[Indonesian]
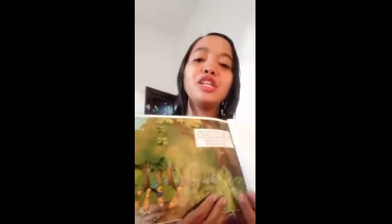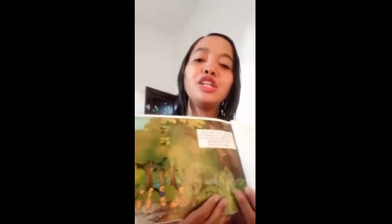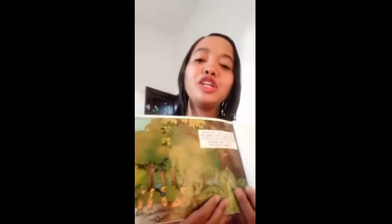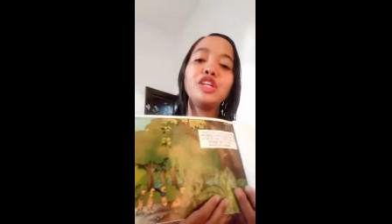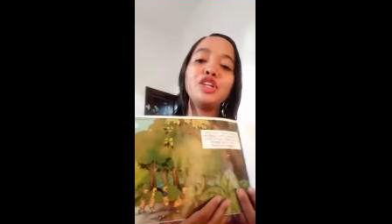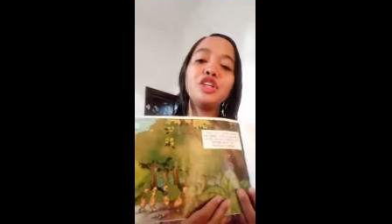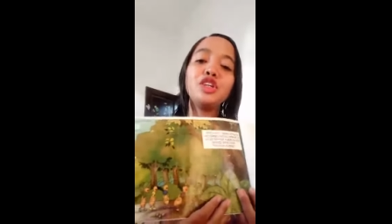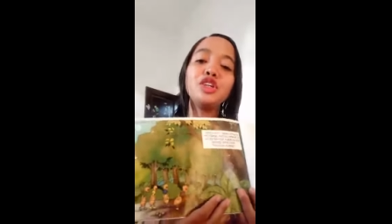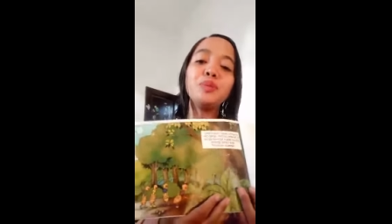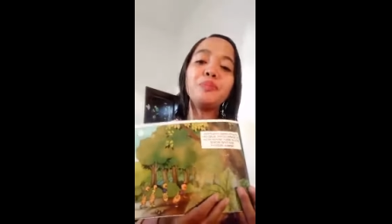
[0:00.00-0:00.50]

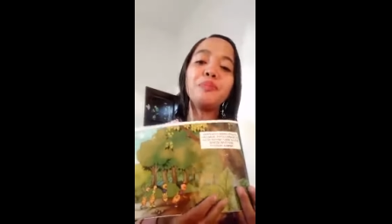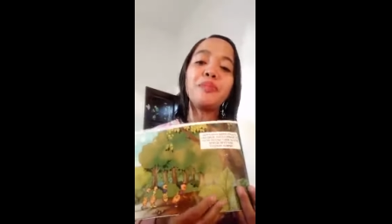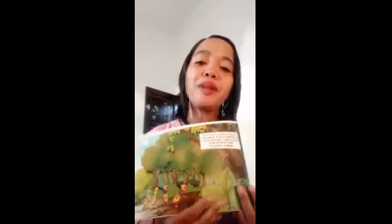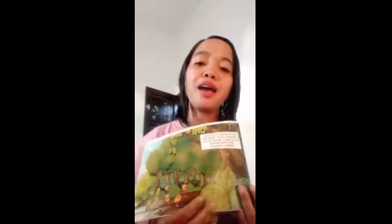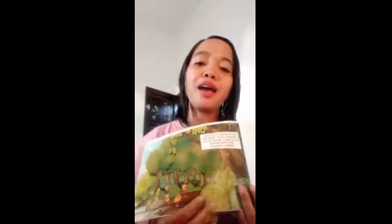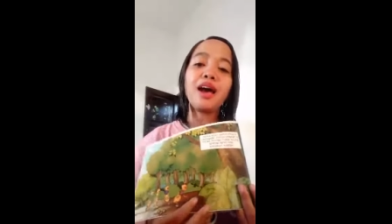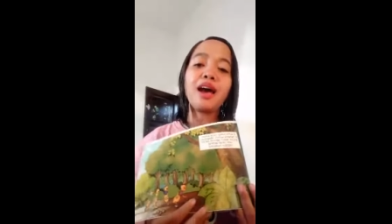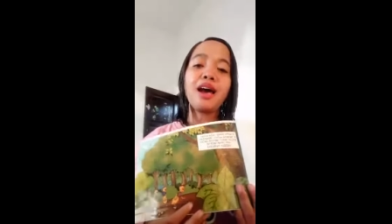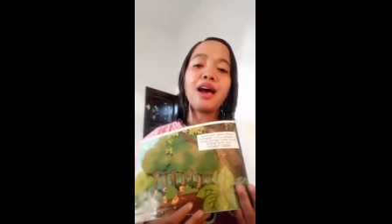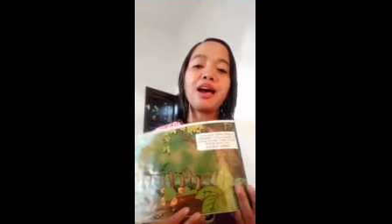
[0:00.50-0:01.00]

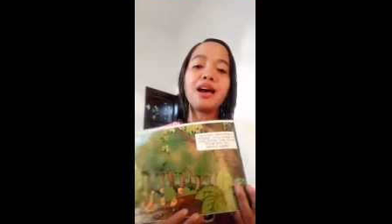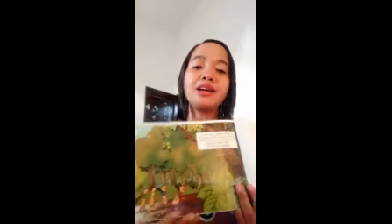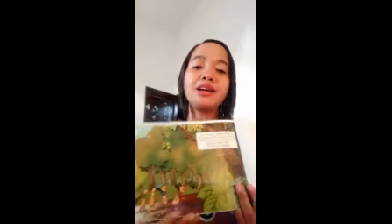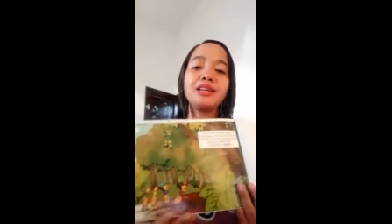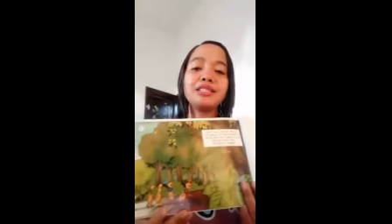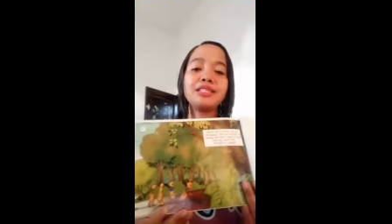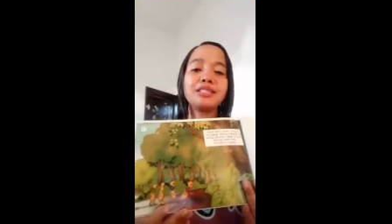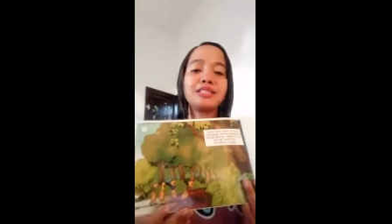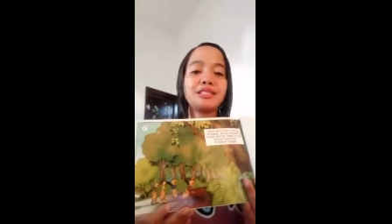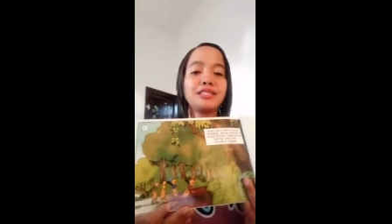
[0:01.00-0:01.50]
hiduplah
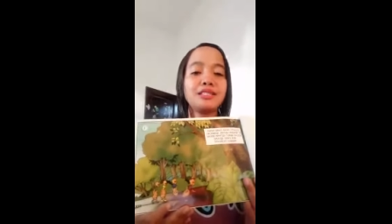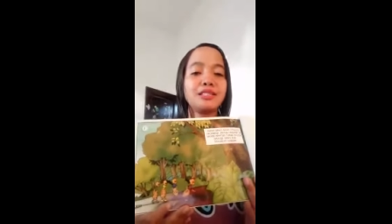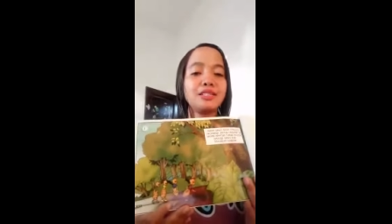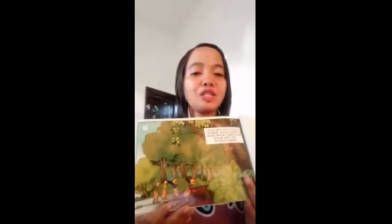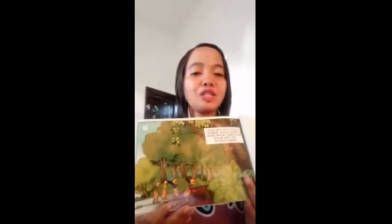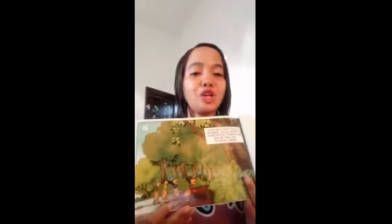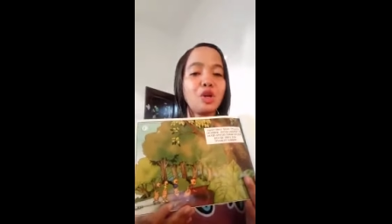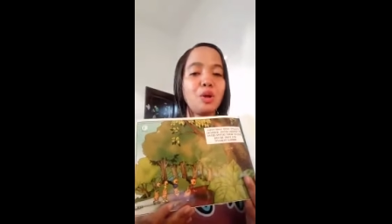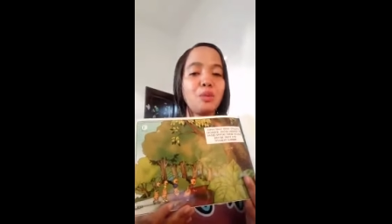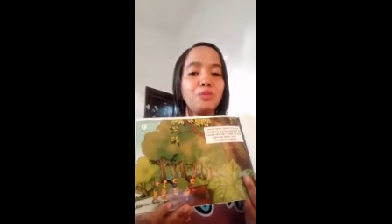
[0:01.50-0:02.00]

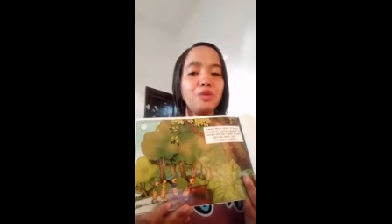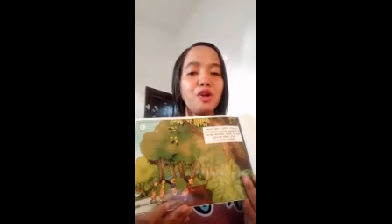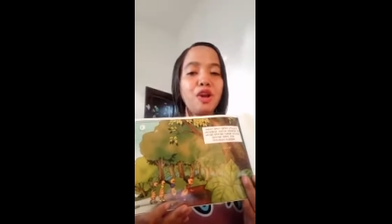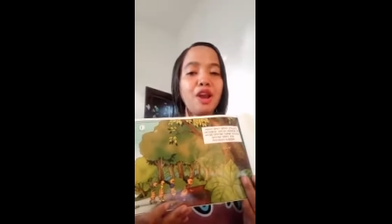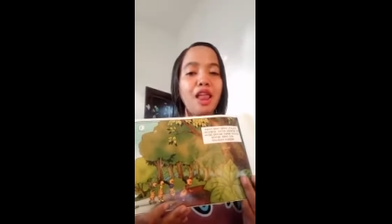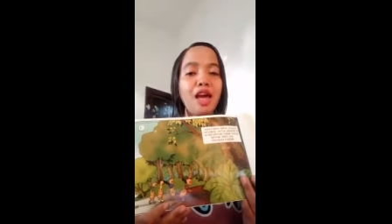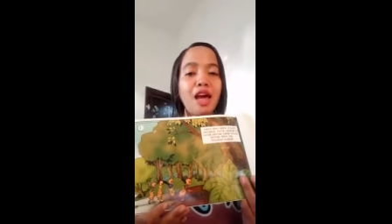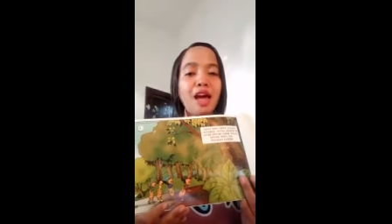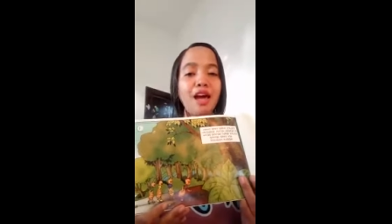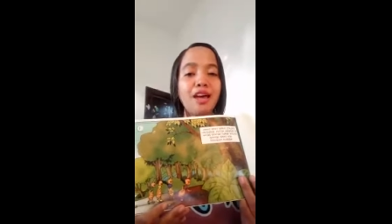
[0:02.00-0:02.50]

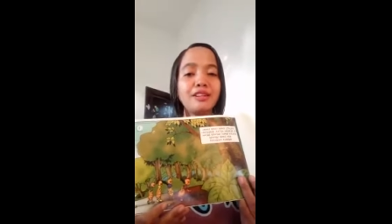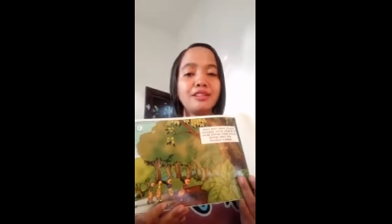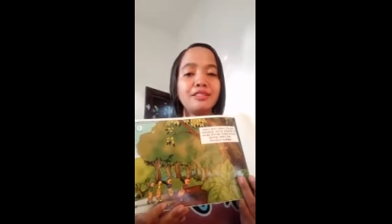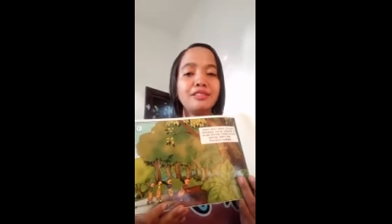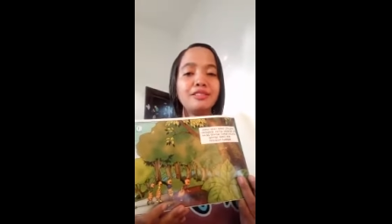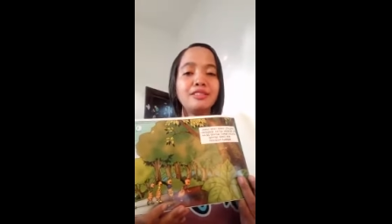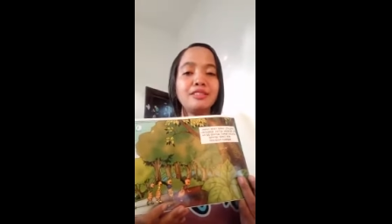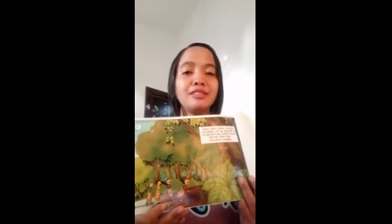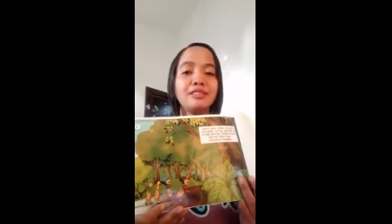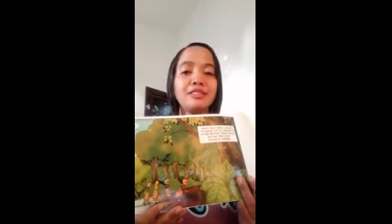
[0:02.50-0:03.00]

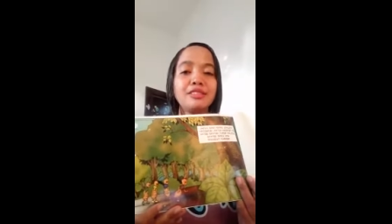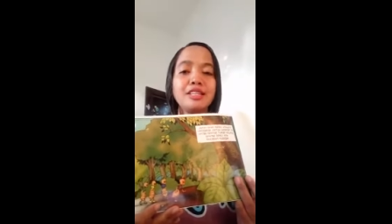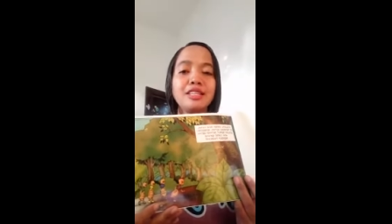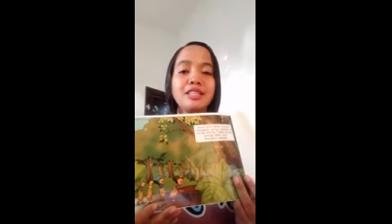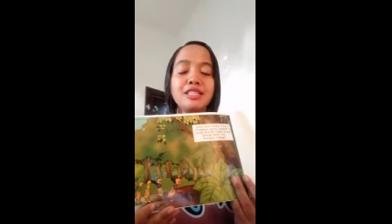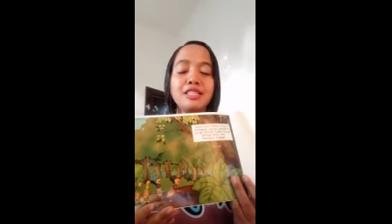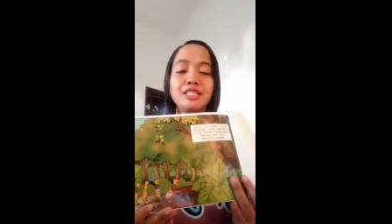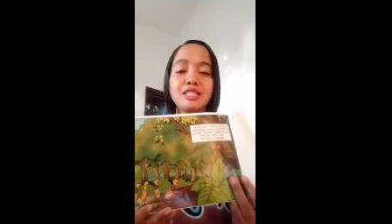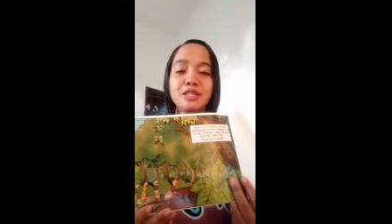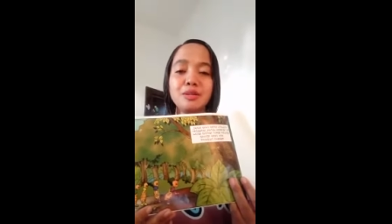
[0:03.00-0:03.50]
segerombolan
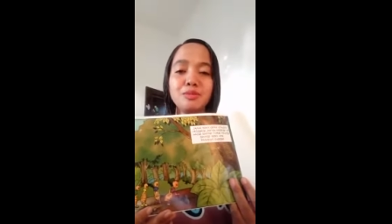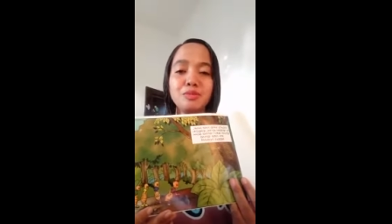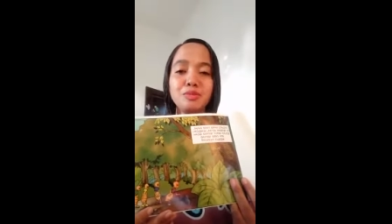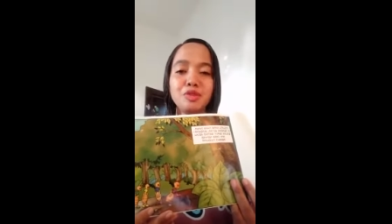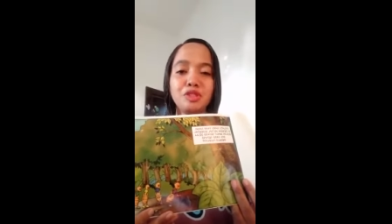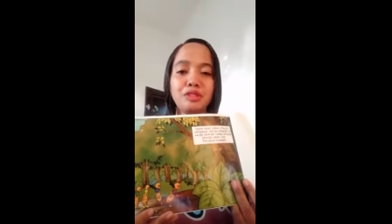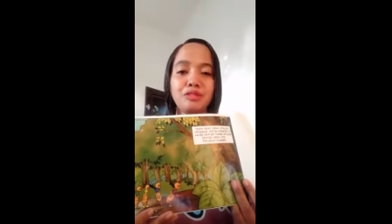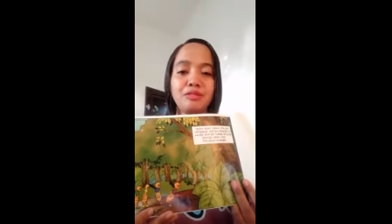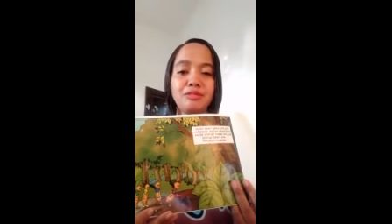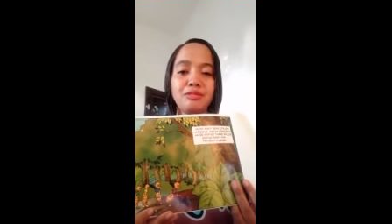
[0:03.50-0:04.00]
semut.